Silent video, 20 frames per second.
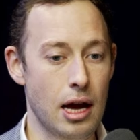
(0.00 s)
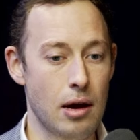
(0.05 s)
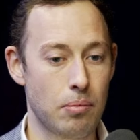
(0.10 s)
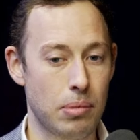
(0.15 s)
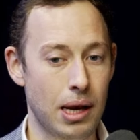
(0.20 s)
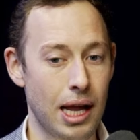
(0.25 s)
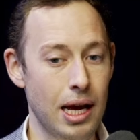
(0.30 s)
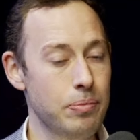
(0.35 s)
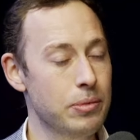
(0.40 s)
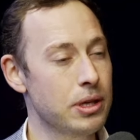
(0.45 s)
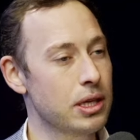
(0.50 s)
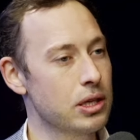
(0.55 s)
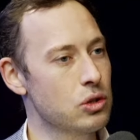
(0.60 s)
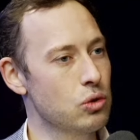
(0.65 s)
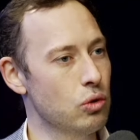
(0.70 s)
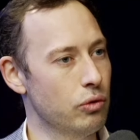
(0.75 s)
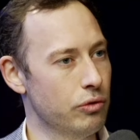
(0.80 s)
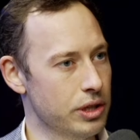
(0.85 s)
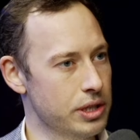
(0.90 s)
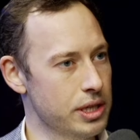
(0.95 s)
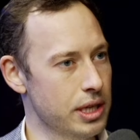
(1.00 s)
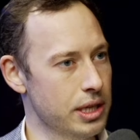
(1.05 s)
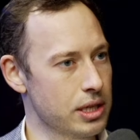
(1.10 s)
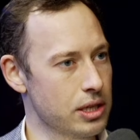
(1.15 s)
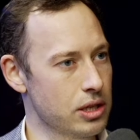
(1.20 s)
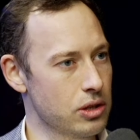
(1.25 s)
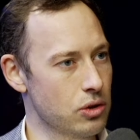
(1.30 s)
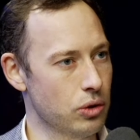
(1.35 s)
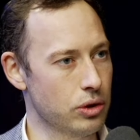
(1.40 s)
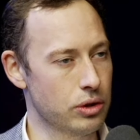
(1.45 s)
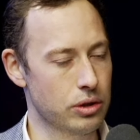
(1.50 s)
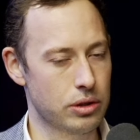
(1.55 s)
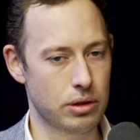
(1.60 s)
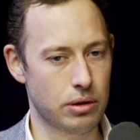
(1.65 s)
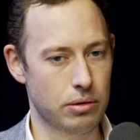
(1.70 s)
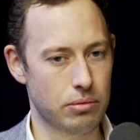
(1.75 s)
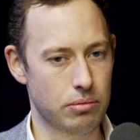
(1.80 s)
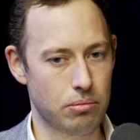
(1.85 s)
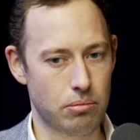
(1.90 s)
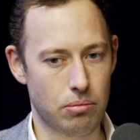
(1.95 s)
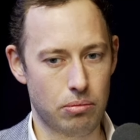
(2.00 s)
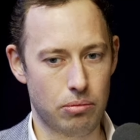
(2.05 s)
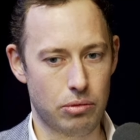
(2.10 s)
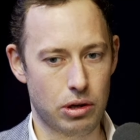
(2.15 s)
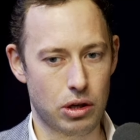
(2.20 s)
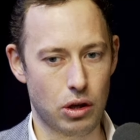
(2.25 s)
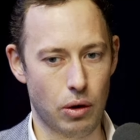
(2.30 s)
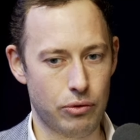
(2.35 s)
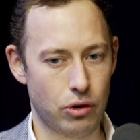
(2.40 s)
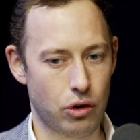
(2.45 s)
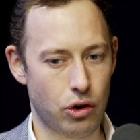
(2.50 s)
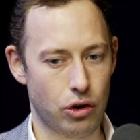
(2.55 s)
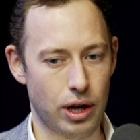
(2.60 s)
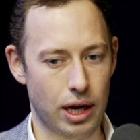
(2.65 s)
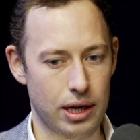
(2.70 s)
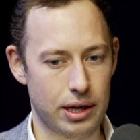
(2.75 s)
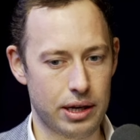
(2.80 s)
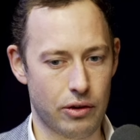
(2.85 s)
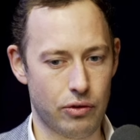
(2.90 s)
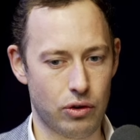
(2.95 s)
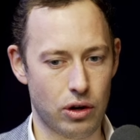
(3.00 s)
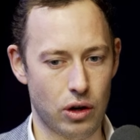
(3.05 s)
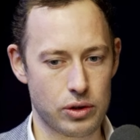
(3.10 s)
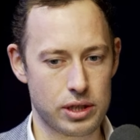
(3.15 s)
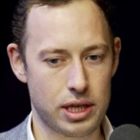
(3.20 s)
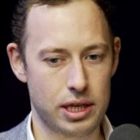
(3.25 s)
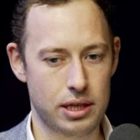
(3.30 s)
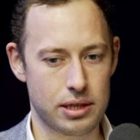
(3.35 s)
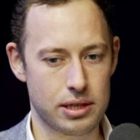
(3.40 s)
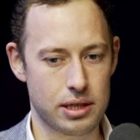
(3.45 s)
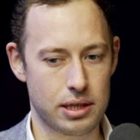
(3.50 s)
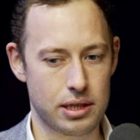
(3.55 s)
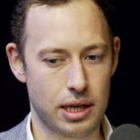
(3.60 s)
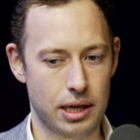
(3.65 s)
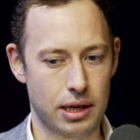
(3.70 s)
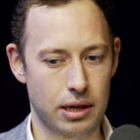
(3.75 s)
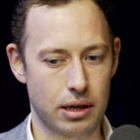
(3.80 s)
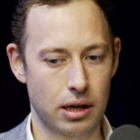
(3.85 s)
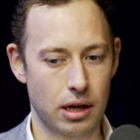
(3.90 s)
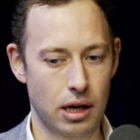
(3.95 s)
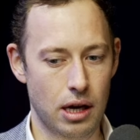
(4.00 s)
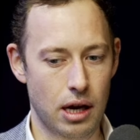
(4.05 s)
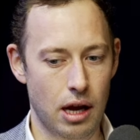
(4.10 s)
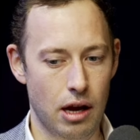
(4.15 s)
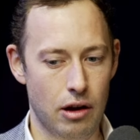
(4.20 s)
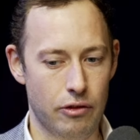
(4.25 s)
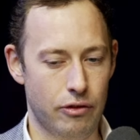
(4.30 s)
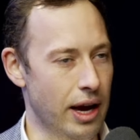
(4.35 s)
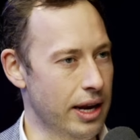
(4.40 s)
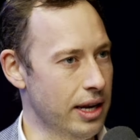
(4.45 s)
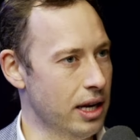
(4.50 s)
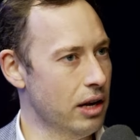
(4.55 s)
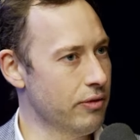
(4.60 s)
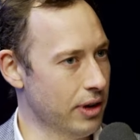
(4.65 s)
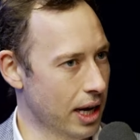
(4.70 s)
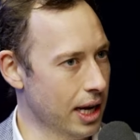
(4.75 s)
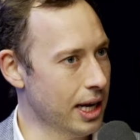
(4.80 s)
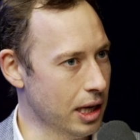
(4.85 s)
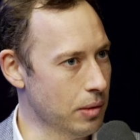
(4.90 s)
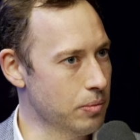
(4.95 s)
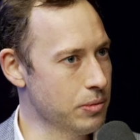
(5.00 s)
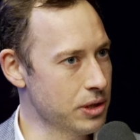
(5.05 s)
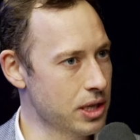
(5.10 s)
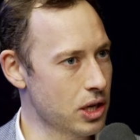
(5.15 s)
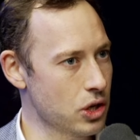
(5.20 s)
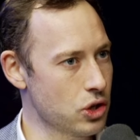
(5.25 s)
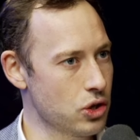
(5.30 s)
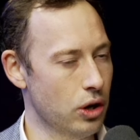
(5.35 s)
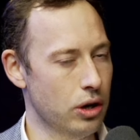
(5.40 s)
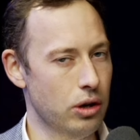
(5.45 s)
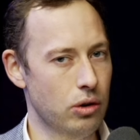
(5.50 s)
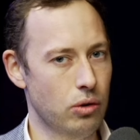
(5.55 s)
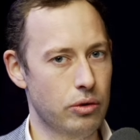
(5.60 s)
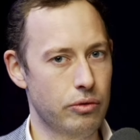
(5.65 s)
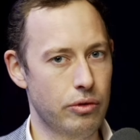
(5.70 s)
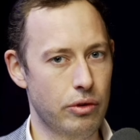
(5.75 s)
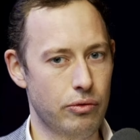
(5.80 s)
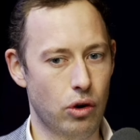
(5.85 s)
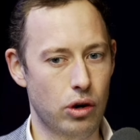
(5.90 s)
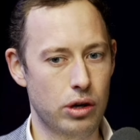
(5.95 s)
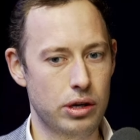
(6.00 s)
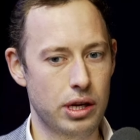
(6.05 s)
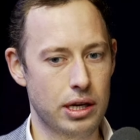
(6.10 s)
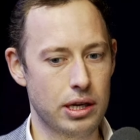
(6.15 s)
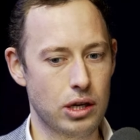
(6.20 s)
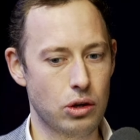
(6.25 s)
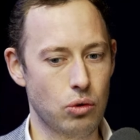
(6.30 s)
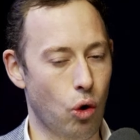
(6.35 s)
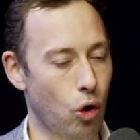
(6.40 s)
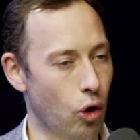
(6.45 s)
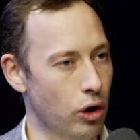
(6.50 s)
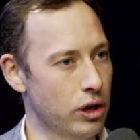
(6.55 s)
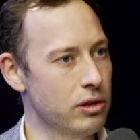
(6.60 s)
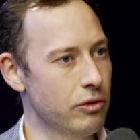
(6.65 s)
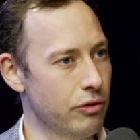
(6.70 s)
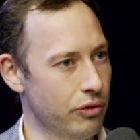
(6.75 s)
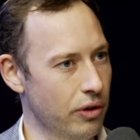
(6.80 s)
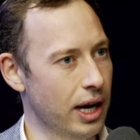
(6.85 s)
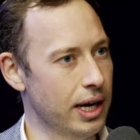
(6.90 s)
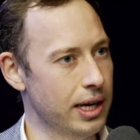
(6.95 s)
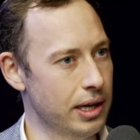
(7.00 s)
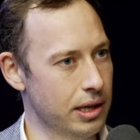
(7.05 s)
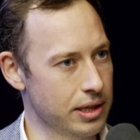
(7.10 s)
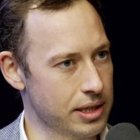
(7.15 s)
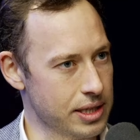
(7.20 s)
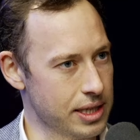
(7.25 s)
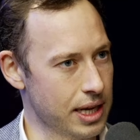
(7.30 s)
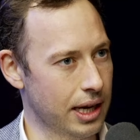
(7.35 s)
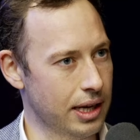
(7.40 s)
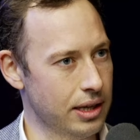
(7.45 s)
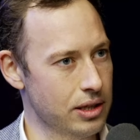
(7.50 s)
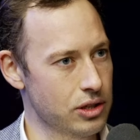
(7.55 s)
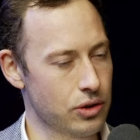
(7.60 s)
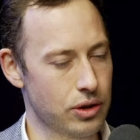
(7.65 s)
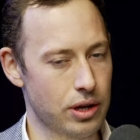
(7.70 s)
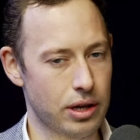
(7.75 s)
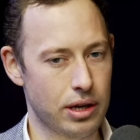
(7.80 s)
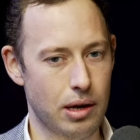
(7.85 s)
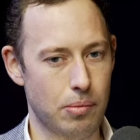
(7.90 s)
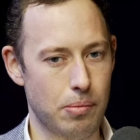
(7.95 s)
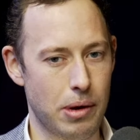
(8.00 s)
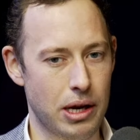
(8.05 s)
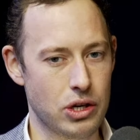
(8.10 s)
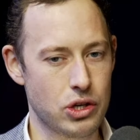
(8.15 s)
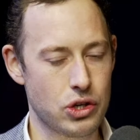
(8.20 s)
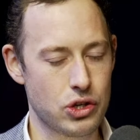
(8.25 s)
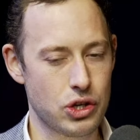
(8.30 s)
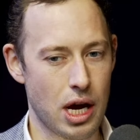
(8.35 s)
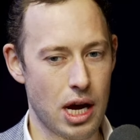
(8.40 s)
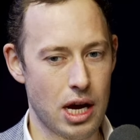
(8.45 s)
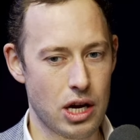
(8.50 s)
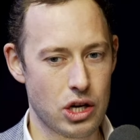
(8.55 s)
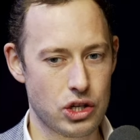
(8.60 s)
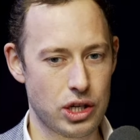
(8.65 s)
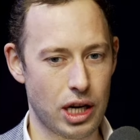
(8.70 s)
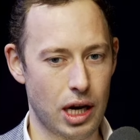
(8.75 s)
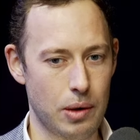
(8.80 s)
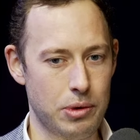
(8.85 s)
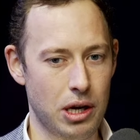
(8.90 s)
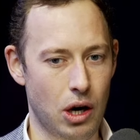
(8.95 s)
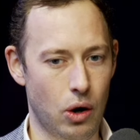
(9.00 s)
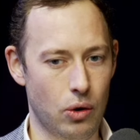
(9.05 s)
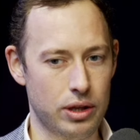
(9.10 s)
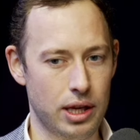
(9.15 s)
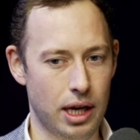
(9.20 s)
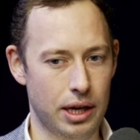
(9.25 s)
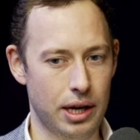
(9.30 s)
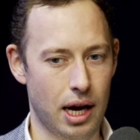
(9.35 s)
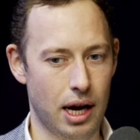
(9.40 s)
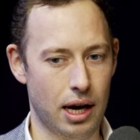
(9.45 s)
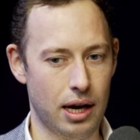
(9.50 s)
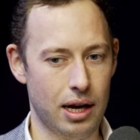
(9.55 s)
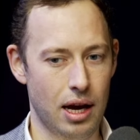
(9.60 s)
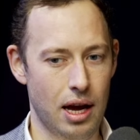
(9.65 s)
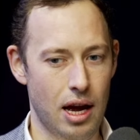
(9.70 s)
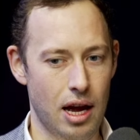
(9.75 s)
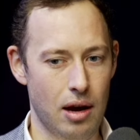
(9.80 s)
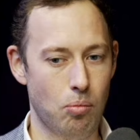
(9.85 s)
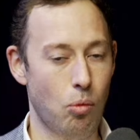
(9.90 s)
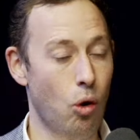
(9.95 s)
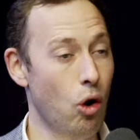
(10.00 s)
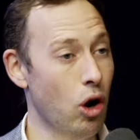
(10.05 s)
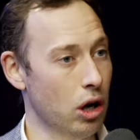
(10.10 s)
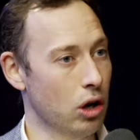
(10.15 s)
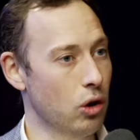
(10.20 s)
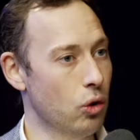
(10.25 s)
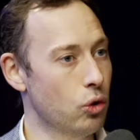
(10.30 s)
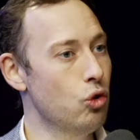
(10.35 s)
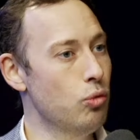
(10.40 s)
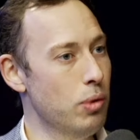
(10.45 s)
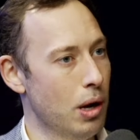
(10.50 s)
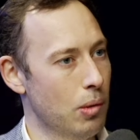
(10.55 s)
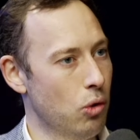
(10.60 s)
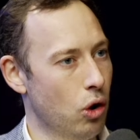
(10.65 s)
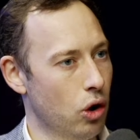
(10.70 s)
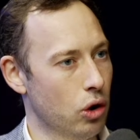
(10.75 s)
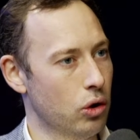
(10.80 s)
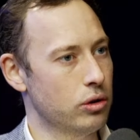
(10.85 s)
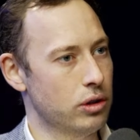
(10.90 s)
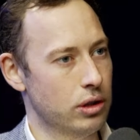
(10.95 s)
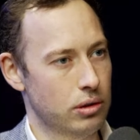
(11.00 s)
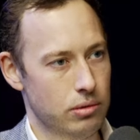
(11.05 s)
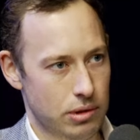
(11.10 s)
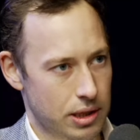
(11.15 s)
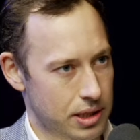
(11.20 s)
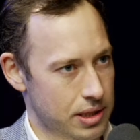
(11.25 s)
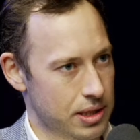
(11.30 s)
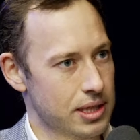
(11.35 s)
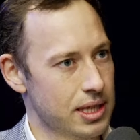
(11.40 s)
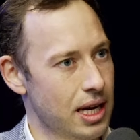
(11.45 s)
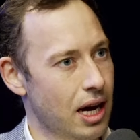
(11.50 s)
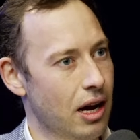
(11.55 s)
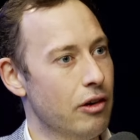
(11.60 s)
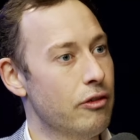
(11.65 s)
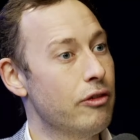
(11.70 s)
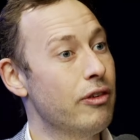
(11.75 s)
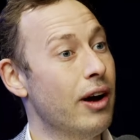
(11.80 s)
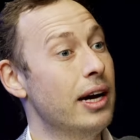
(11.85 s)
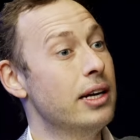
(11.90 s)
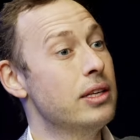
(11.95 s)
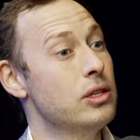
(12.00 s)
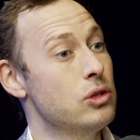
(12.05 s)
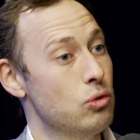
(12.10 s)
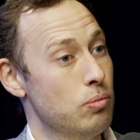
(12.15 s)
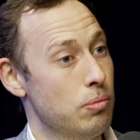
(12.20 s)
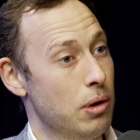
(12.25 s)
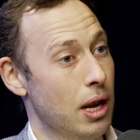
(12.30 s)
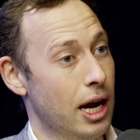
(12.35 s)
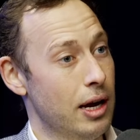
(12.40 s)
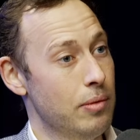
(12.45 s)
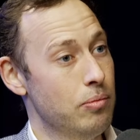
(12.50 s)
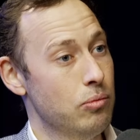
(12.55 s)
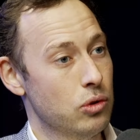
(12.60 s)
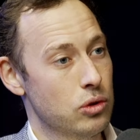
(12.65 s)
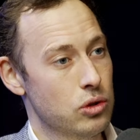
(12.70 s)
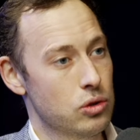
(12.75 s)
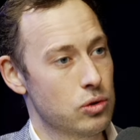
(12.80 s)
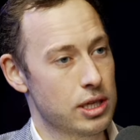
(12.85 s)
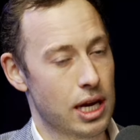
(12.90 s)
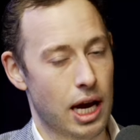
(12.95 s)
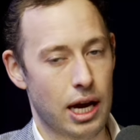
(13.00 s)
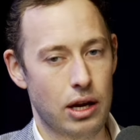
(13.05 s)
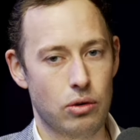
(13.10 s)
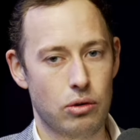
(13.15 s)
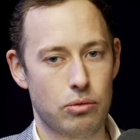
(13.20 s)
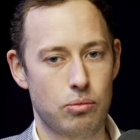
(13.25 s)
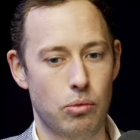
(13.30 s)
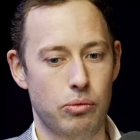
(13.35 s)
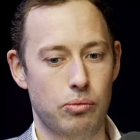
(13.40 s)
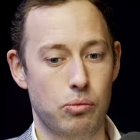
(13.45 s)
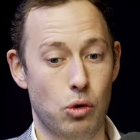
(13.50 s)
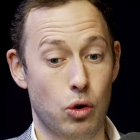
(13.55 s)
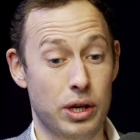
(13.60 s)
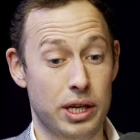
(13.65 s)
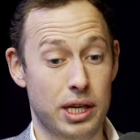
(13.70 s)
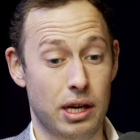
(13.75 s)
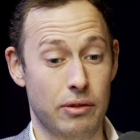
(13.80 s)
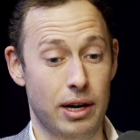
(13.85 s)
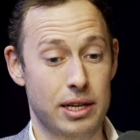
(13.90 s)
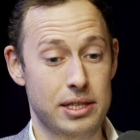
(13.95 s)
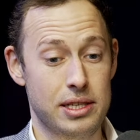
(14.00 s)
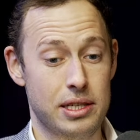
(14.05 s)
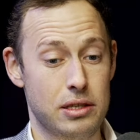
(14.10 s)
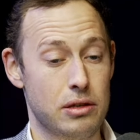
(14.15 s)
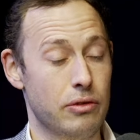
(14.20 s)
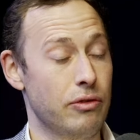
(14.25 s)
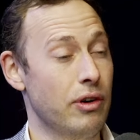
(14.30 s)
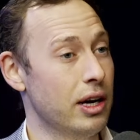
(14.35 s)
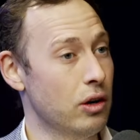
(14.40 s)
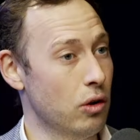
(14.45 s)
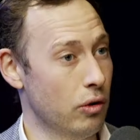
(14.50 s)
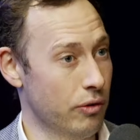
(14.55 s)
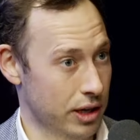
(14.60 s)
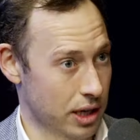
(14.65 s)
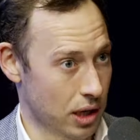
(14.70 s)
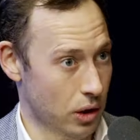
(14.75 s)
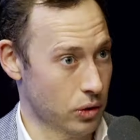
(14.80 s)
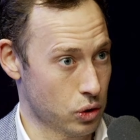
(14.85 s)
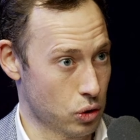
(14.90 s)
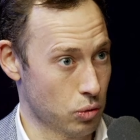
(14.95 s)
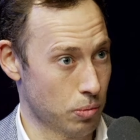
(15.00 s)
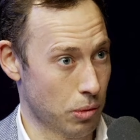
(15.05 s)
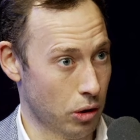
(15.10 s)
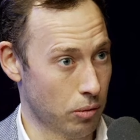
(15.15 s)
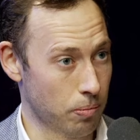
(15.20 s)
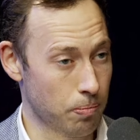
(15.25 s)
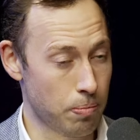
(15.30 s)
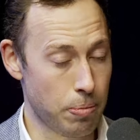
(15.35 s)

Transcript: Bleibt das so, wie es ist? Und ich glaube, wir können alle davon ausgehen, dass sich Dinge verändern. Wir erleben es ja schon und wir wollen ja nicht nur heute frei sein, sondern der Mensch strebt ja auch danach, morgen und übermorgen und nächstes Jahr frei zu bleiben und zu sein und möglicherweise diese Freiheit auch weiter auszubauen.